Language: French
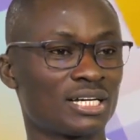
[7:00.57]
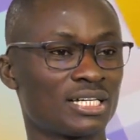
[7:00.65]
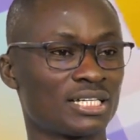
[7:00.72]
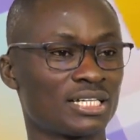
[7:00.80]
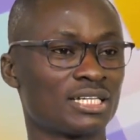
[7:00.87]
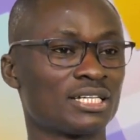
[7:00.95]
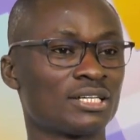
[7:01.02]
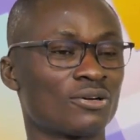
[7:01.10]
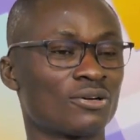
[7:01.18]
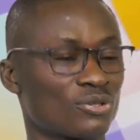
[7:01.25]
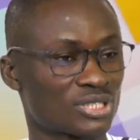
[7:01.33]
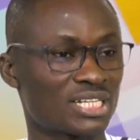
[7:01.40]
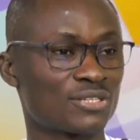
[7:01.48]
Et
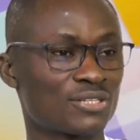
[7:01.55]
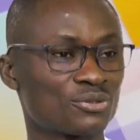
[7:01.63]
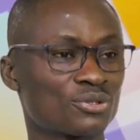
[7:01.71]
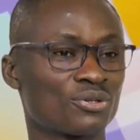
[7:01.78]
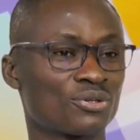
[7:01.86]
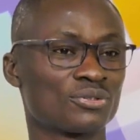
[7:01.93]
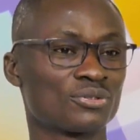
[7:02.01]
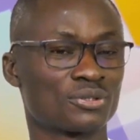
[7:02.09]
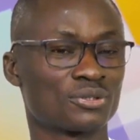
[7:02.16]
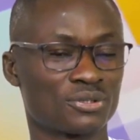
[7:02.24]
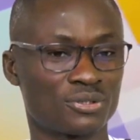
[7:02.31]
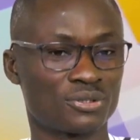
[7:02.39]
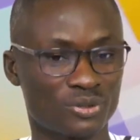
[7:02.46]
s'est rendu compte
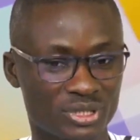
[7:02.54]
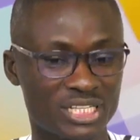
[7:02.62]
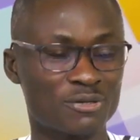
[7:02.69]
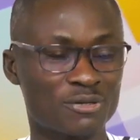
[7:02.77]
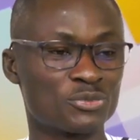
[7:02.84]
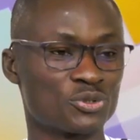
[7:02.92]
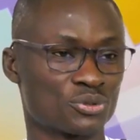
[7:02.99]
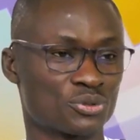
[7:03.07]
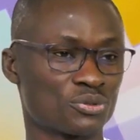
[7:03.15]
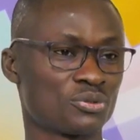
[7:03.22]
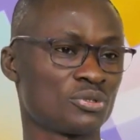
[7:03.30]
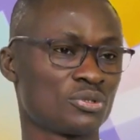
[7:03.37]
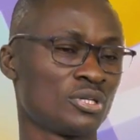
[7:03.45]
qu'on est en
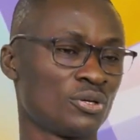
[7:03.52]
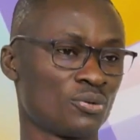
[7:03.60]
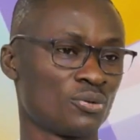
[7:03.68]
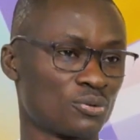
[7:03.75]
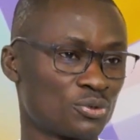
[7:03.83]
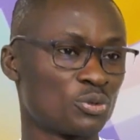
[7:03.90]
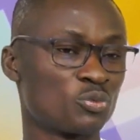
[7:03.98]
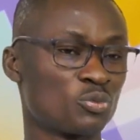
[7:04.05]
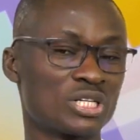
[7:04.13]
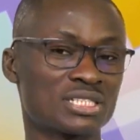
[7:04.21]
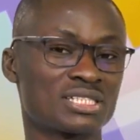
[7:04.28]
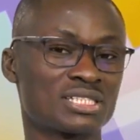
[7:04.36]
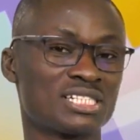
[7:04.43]
mesure, ou du
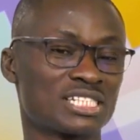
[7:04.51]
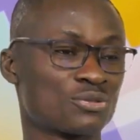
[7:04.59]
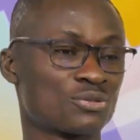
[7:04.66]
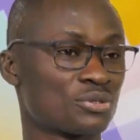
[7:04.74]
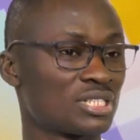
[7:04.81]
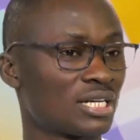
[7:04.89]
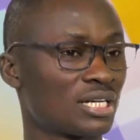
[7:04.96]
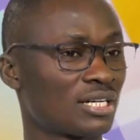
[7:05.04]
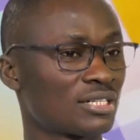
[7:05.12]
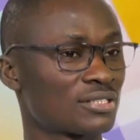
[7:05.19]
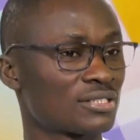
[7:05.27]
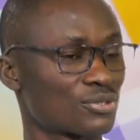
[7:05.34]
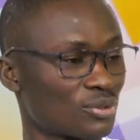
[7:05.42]
moins les
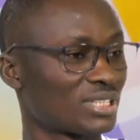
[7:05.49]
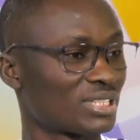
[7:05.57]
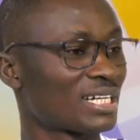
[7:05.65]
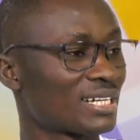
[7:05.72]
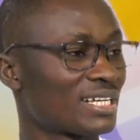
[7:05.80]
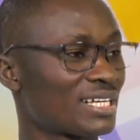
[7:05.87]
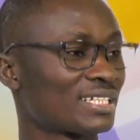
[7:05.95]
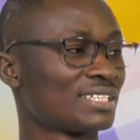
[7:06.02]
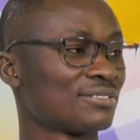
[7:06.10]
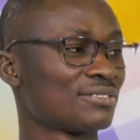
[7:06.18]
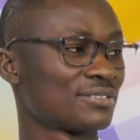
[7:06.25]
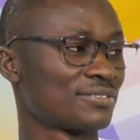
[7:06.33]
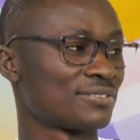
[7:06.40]
étudiants sont très
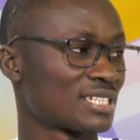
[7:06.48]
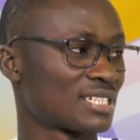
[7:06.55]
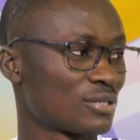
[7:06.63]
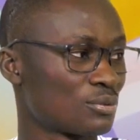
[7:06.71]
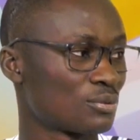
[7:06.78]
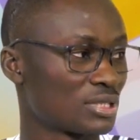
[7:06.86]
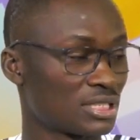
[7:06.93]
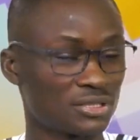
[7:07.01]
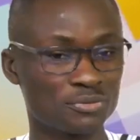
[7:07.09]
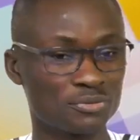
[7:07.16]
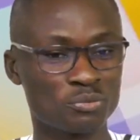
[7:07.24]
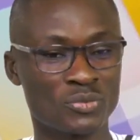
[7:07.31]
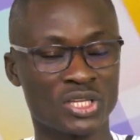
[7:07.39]
réactifs face à
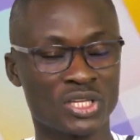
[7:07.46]
l'outil.